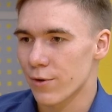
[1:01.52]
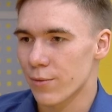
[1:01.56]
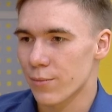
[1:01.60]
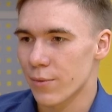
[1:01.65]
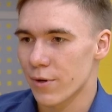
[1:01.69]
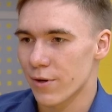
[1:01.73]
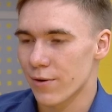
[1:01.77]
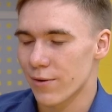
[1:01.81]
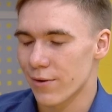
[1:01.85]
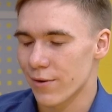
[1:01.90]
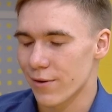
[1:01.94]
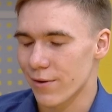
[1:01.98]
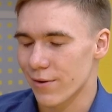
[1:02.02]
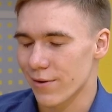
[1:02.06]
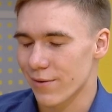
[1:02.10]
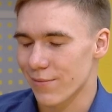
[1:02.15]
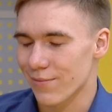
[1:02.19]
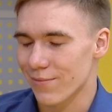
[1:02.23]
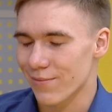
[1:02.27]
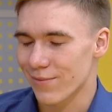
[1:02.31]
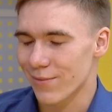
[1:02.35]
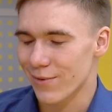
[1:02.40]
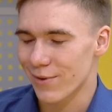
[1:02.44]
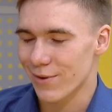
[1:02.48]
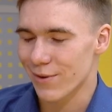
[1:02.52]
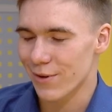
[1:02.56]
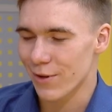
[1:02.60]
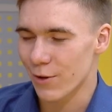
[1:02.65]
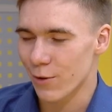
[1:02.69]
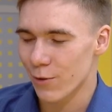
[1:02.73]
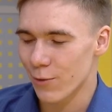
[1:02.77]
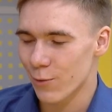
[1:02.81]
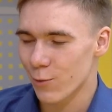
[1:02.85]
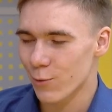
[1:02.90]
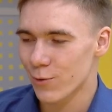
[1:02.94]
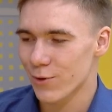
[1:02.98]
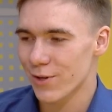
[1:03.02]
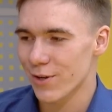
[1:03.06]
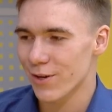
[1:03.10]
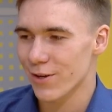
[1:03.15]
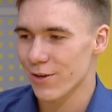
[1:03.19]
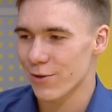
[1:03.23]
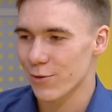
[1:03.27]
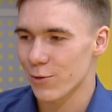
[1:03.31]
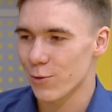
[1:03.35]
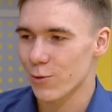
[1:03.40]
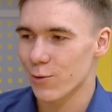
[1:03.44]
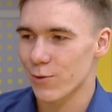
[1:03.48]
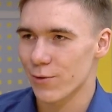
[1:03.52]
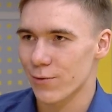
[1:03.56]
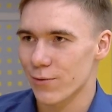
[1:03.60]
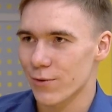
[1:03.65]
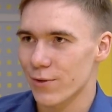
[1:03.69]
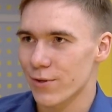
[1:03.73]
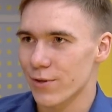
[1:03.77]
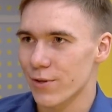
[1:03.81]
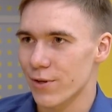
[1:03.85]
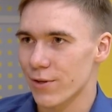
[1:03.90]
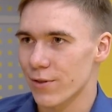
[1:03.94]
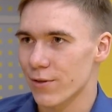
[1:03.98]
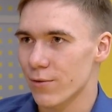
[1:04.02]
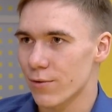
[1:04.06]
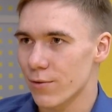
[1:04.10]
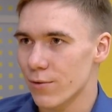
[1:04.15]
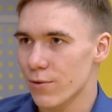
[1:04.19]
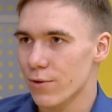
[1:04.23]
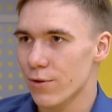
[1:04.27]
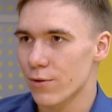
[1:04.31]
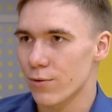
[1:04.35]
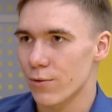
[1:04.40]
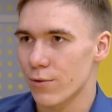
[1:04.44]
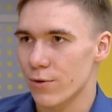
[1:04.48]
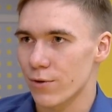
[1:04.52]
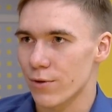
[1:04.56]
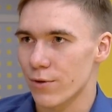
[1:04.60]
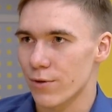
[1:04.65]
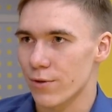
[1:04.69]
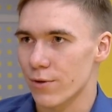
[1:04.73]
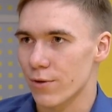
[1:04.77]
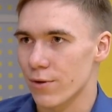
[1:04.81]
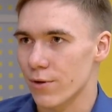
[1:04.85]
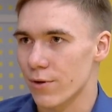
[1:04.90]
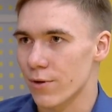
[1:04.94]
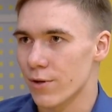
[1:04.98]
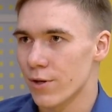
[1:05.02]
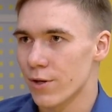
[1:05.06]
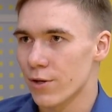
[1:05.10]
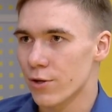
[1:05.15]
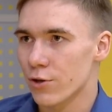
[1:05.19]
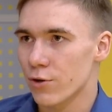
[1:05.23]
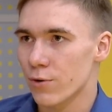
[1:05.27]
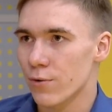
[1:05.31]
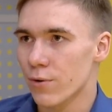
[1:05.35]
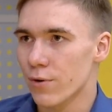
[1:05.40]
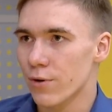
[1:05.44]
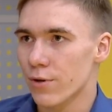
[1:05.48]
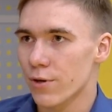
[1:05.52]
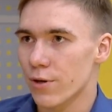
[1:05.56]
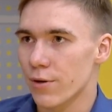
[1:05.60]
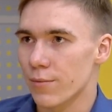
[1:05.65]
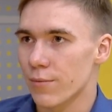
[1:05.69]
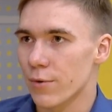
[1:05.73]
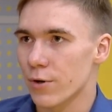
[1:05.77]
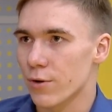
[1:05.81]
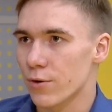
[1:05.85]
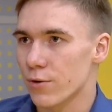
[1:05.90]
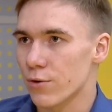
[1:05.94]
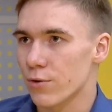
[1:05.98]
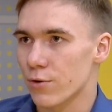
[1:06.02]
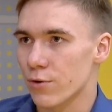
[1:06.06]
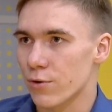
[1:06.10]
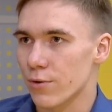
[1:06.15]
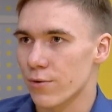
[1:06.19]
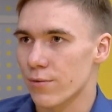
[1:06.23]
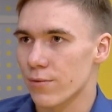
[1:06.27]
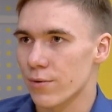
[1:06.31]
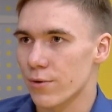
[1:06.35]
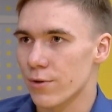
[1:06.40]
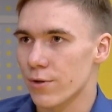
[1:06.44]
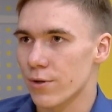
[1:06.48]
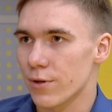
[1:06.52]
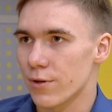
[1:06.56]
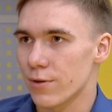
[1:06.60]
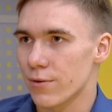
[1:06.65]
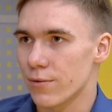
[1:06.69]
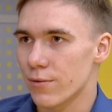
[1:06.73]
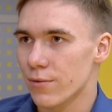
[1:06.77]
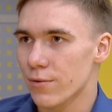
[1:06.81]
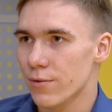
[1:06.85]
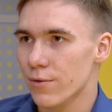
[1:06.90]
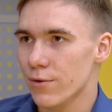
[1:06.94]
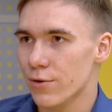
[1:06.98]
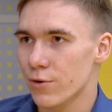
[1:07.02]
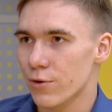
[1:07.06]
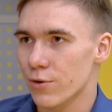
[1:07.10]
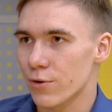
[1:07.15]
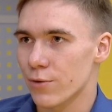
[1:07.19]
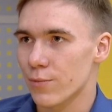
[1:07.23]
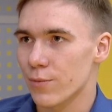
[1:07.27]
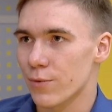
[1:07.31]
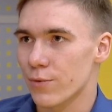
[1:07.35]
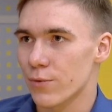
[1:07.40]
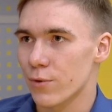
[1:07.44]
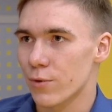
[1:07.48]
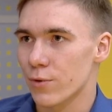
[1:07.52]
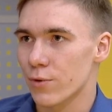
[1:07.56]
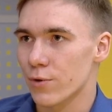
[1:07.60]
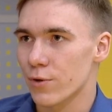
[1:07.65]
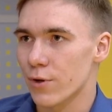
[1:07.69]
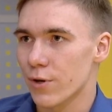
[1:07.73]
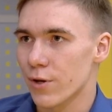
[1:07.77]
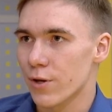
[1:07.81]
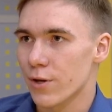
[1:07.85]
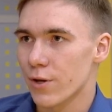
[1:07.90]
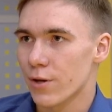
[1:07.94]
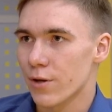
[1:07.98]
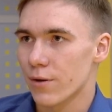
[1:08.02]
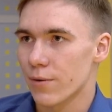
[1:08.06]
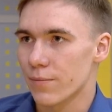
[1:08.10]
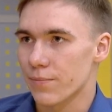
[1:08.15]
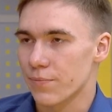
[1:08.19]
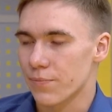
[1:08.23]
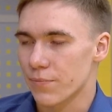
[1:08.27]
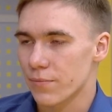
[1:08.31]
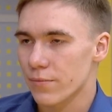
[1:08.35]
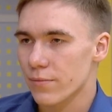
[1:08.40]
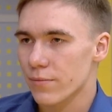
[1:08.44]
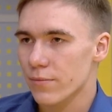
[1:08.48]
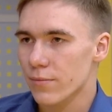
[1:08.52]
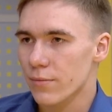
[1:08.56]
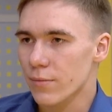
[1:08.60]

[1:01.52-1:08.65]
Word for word: э, людей до 21 года, то есть это школьники, молодежь до 21 года, еще раз повторюсь, эм,